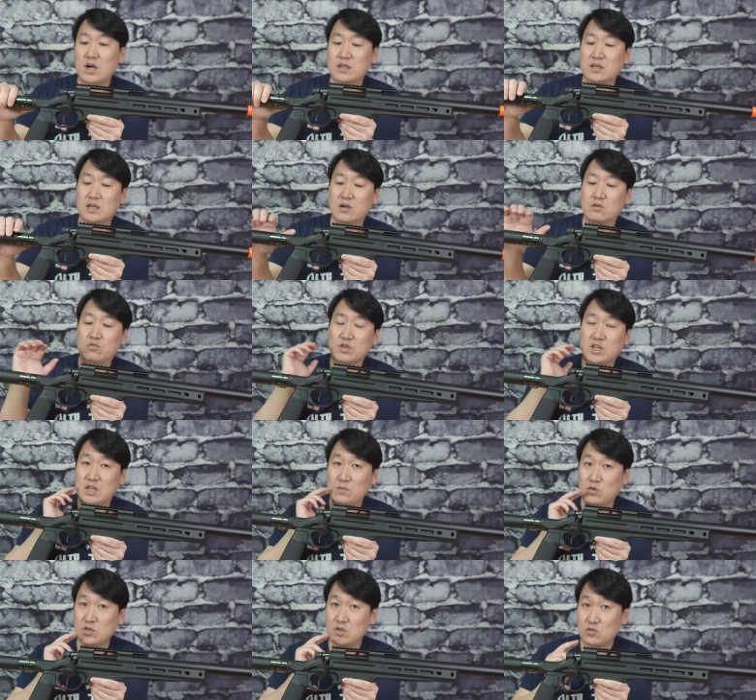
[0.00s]
같은 경우는
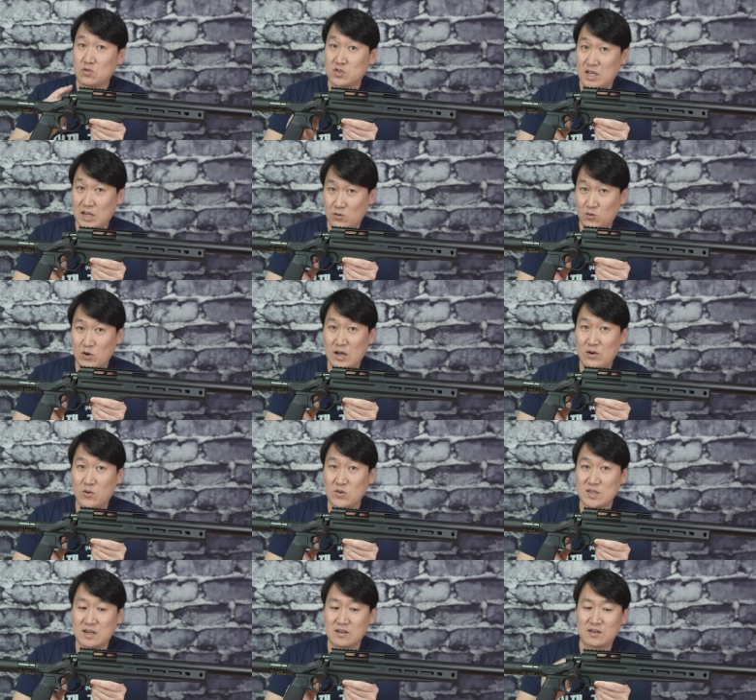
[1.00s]
기본적으로 제공을
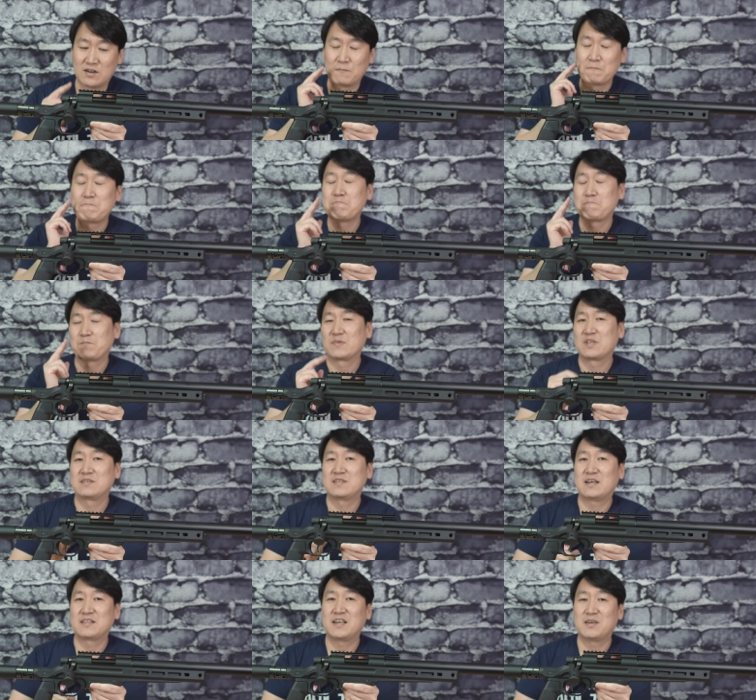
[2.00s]
하고 있다는 것
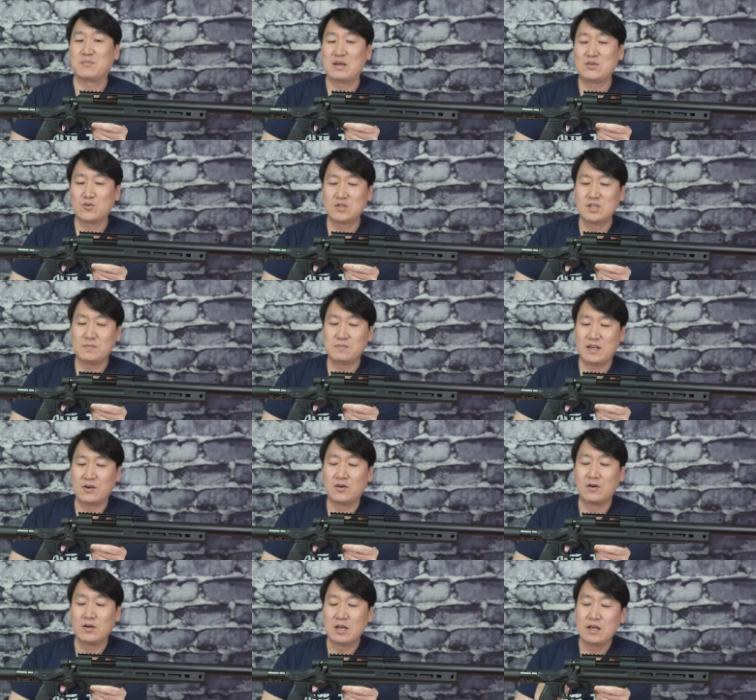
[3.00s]
상당히
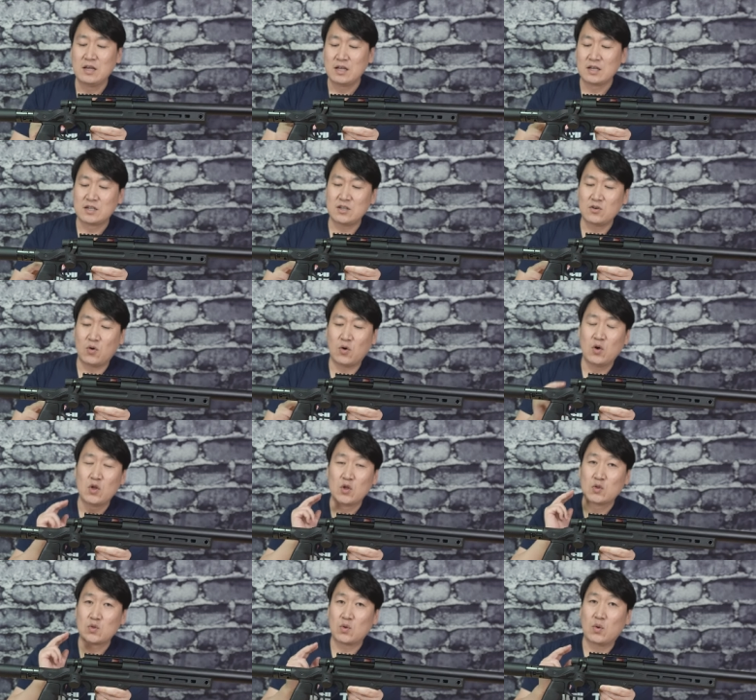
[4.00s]
만족스럽네요. 그리고
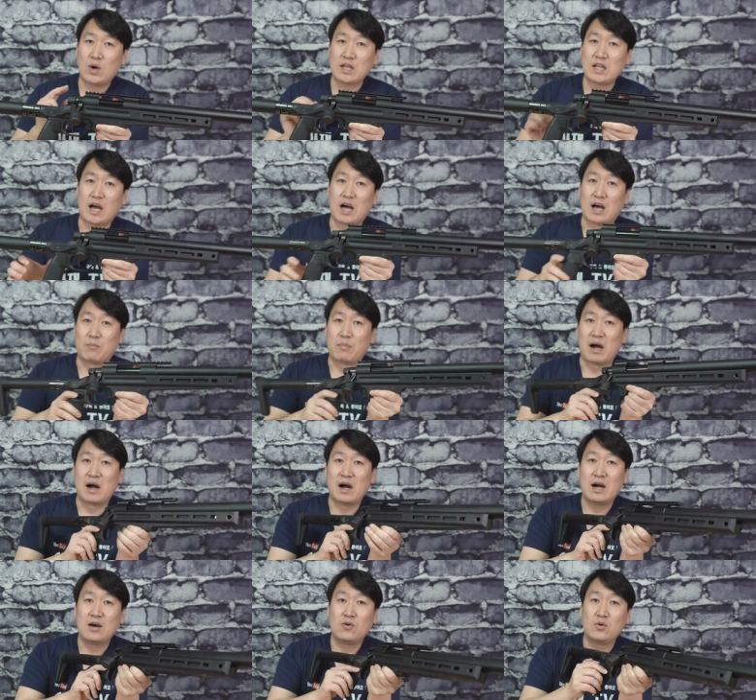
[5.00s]
또 하나
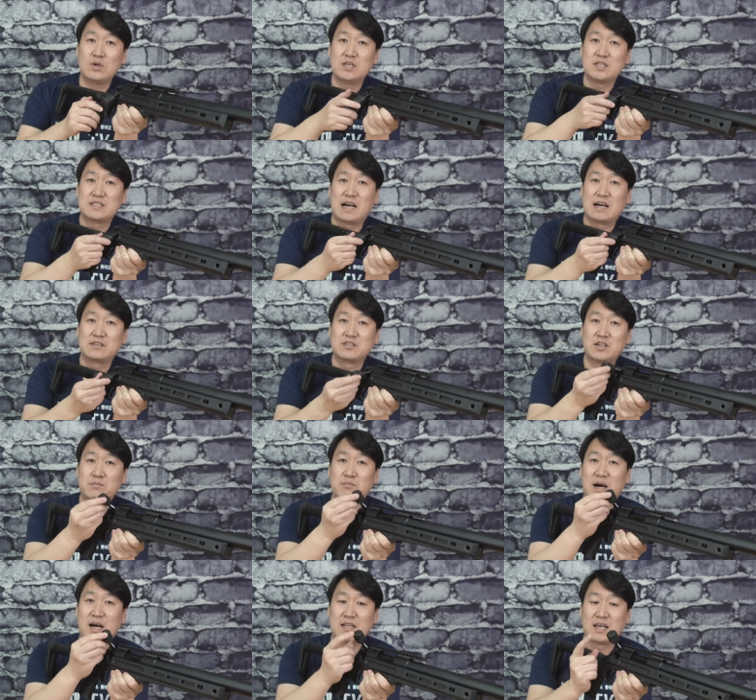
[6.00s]
바로 이
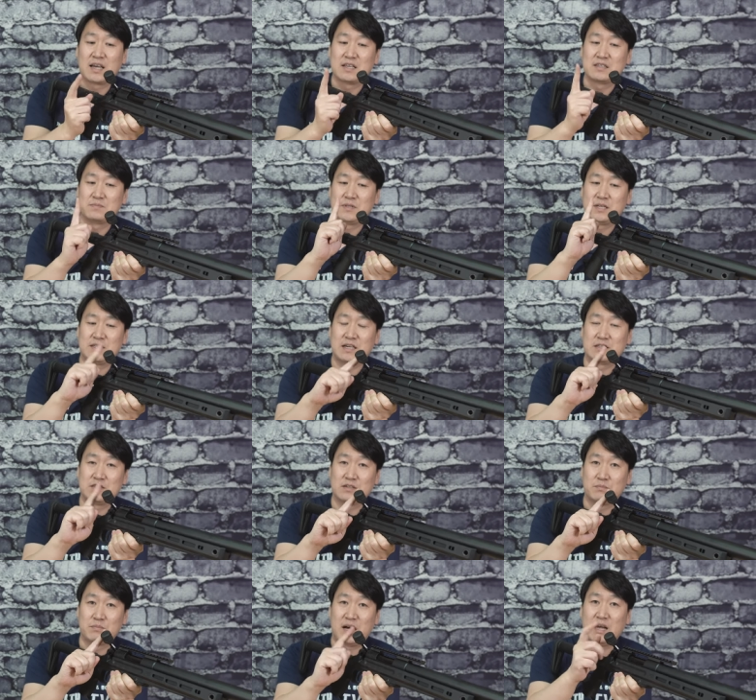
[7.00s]
장전바 되겠습니다.
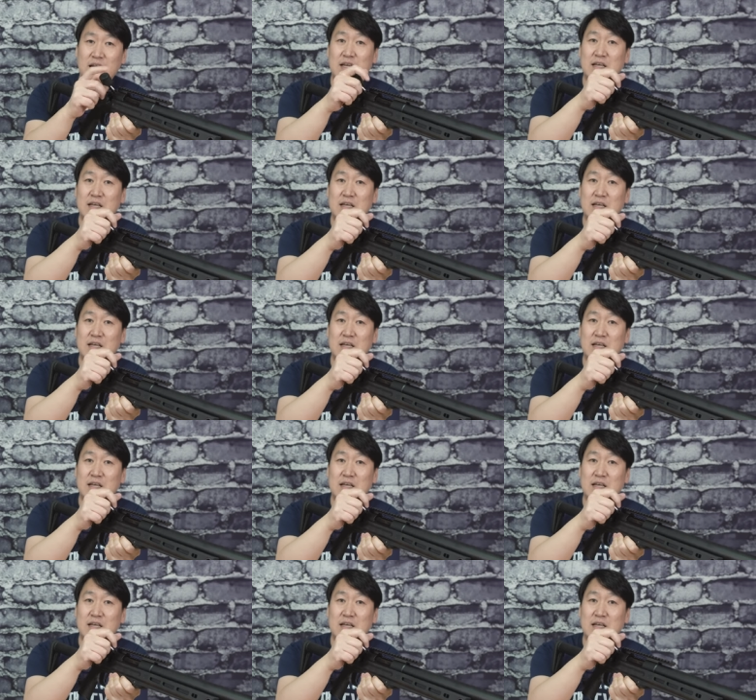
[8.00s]
장전바.